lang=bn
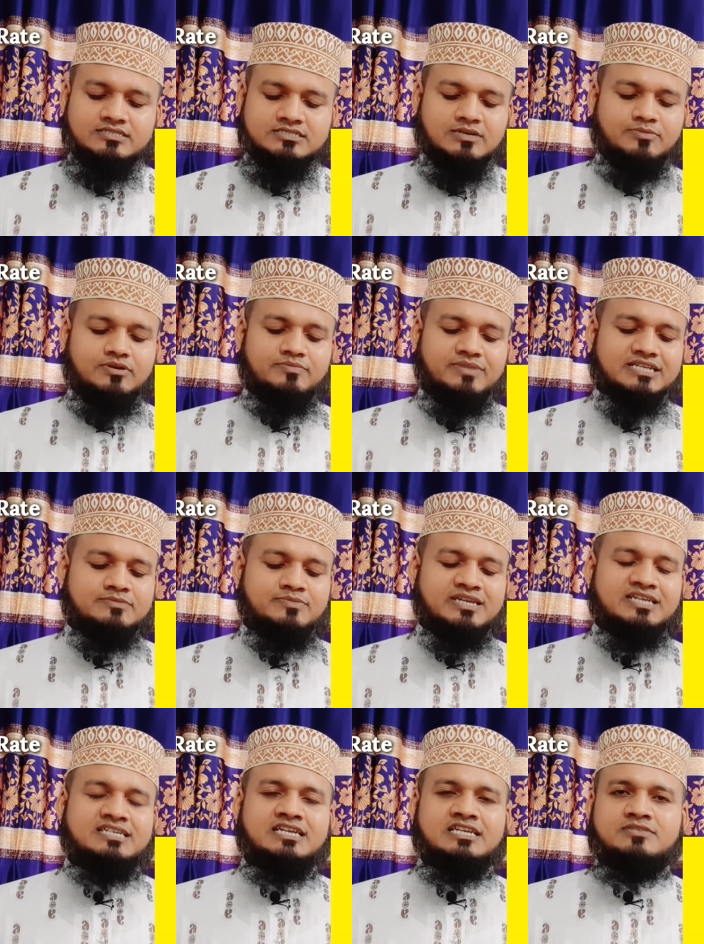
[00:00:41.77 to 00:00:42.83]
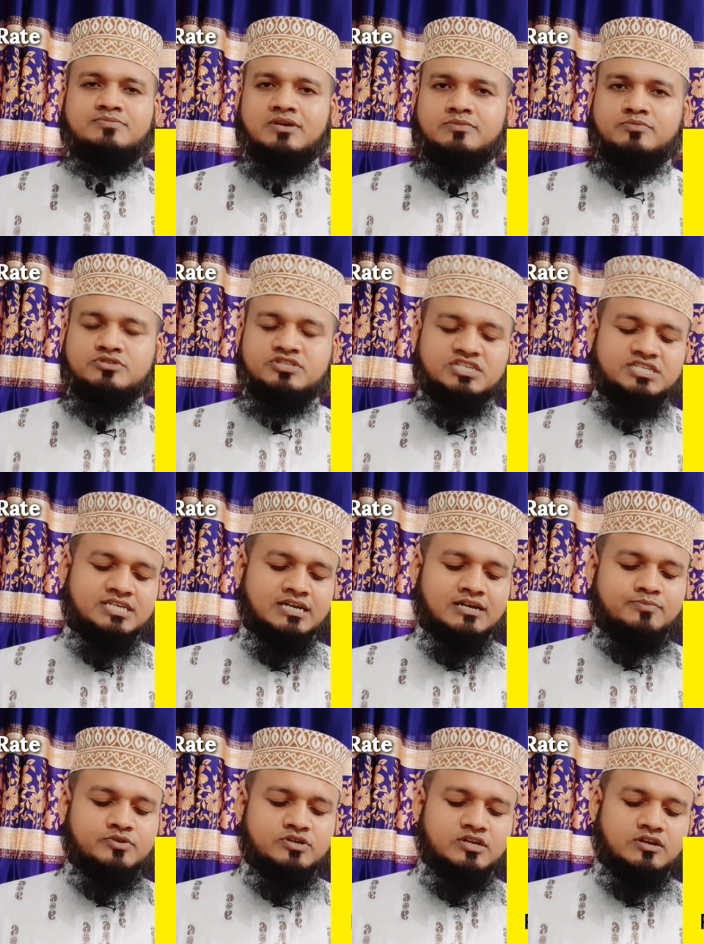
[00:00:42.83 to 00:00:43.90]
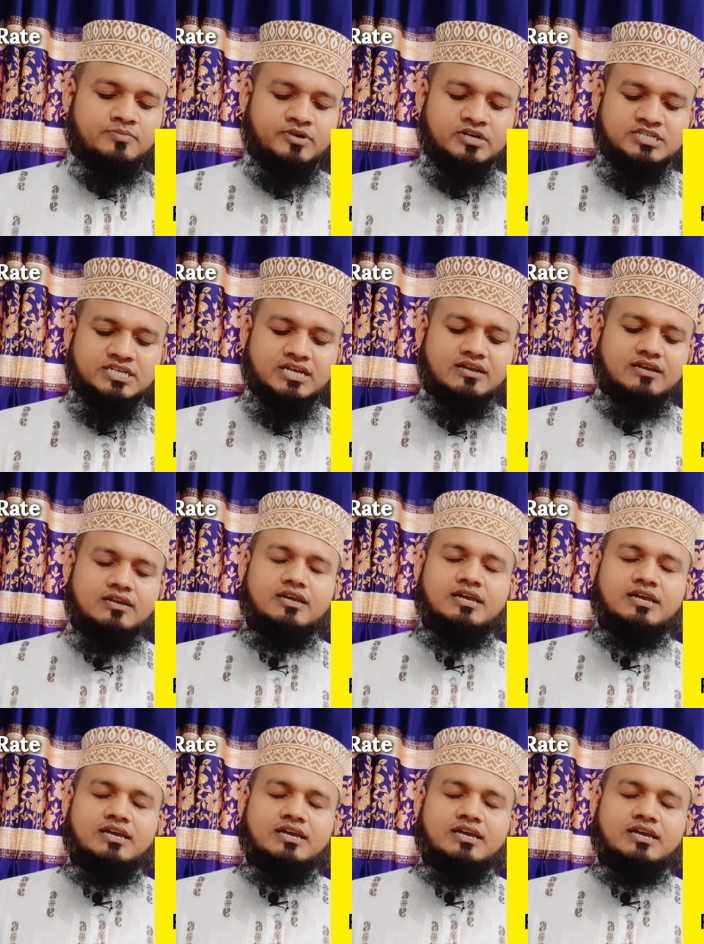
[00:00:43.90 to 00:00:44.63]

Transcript: যেমন ম্যাক্স মানি ট্রান্সফারে পঁচিশ টাকা পনেরো পয়সা